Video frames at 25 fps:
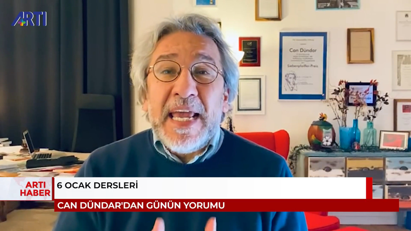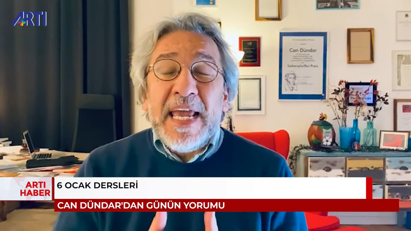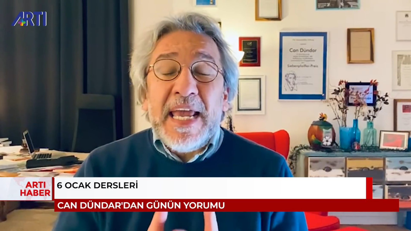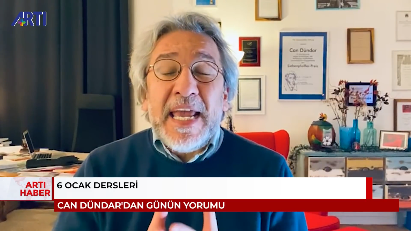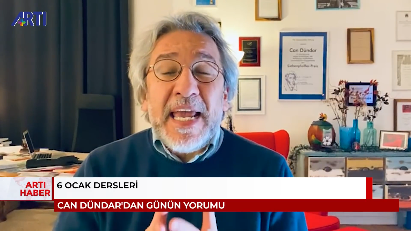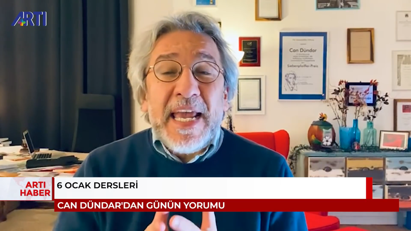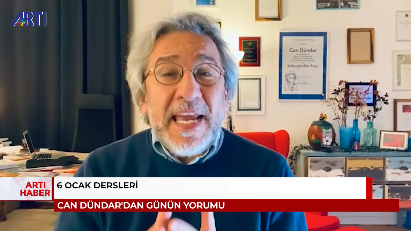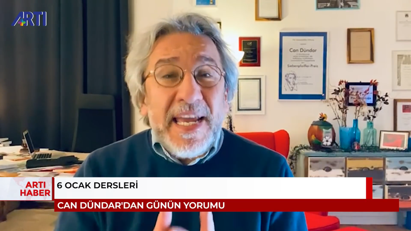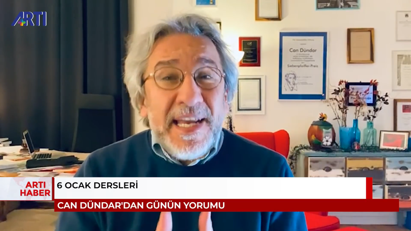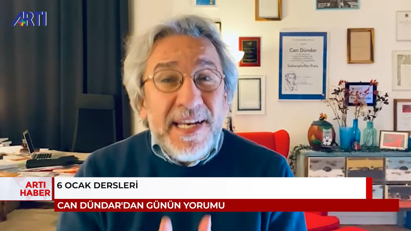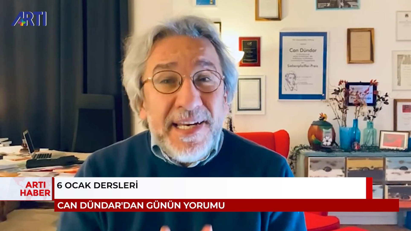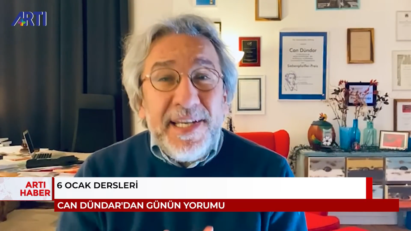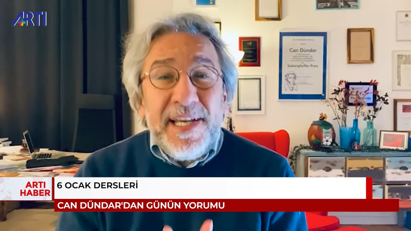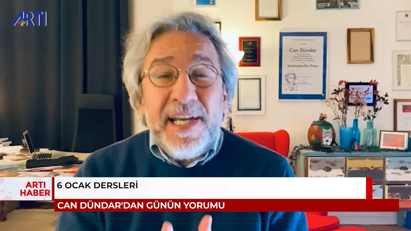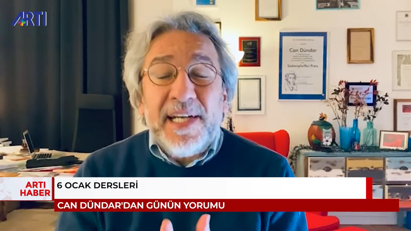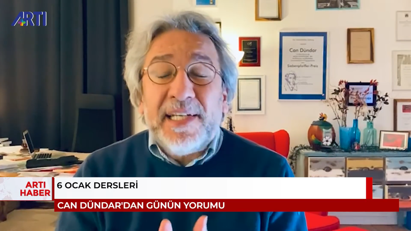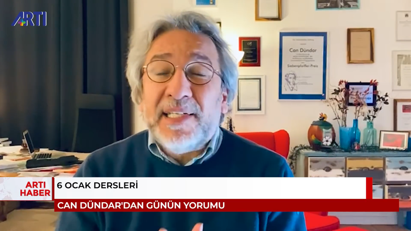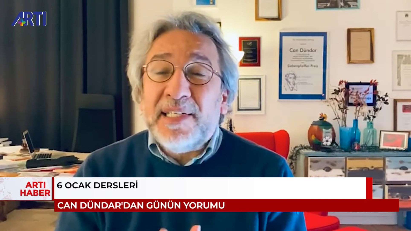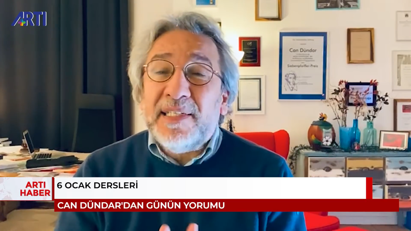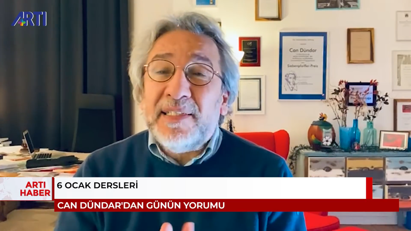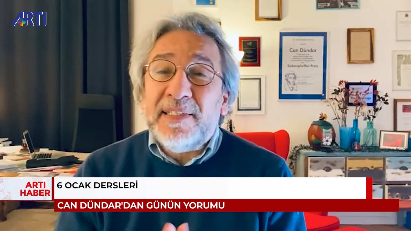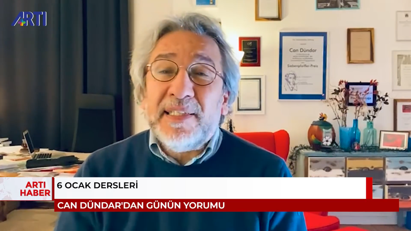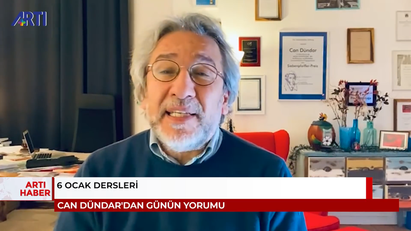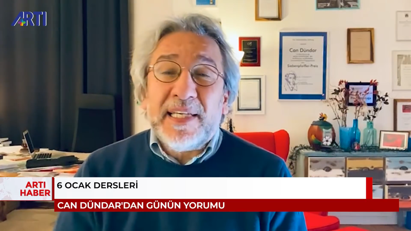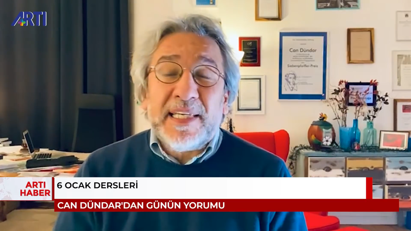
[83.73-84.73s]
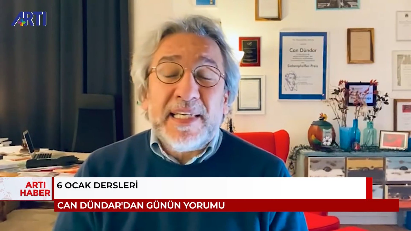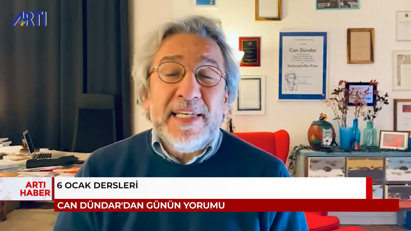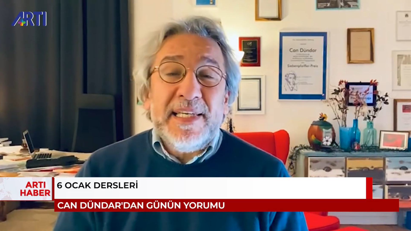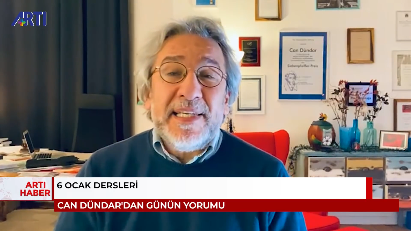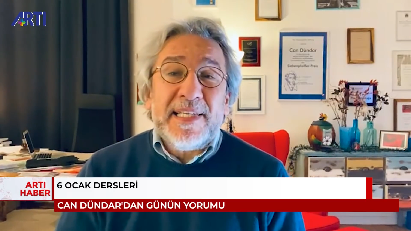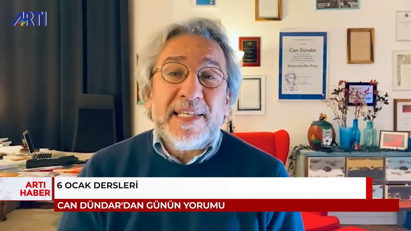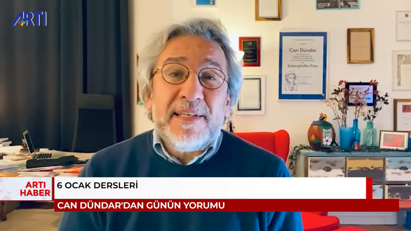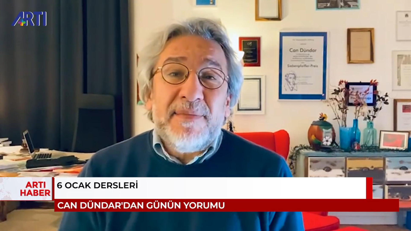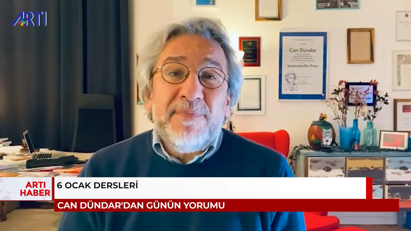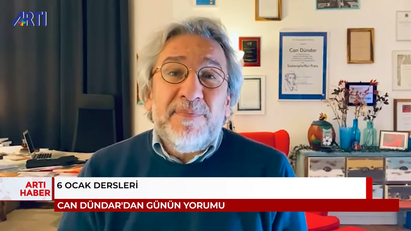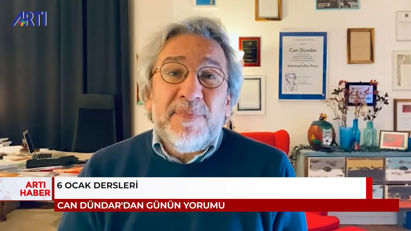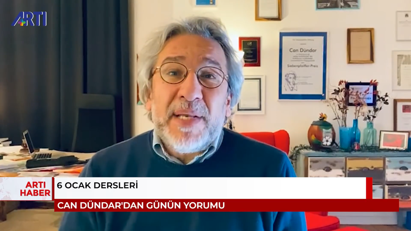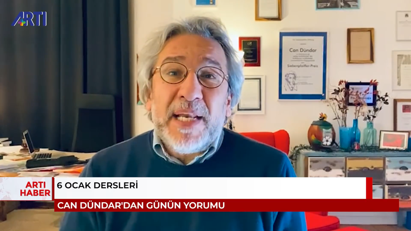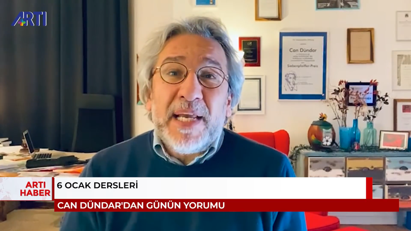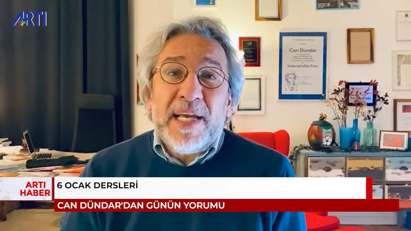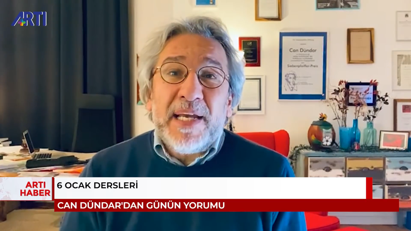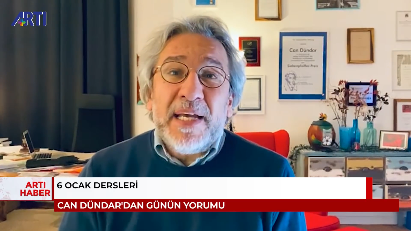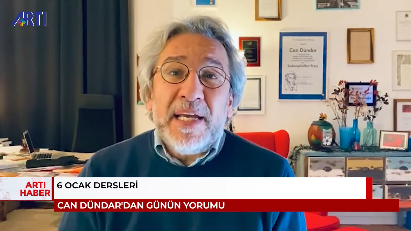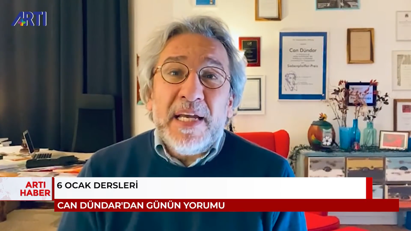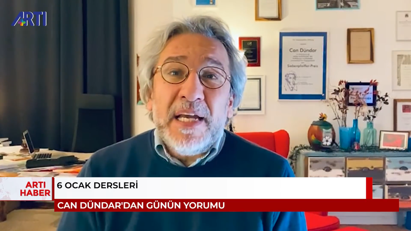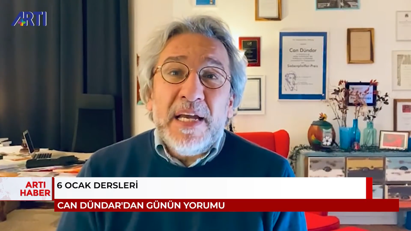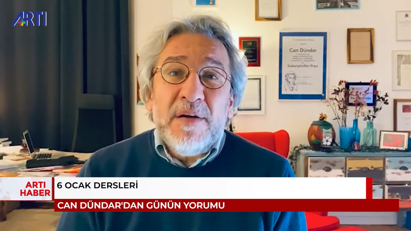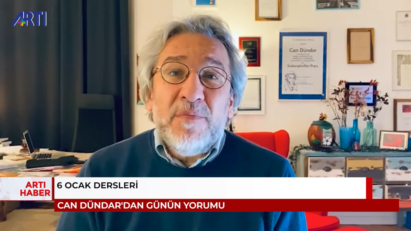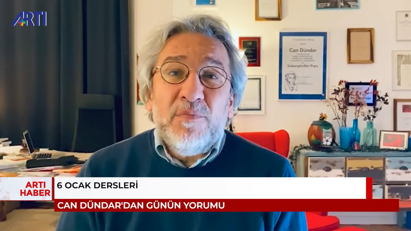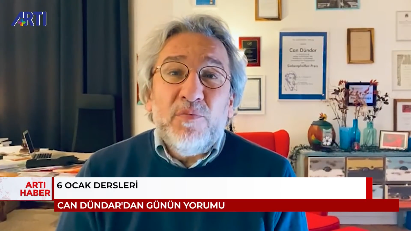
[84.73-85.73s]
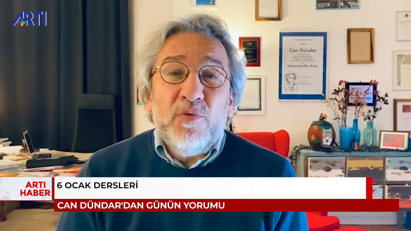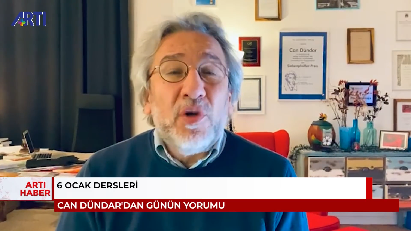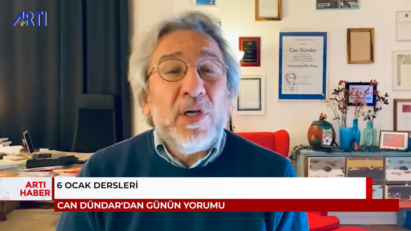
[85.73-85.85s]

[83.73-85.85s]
en yakınındaki isim bile bu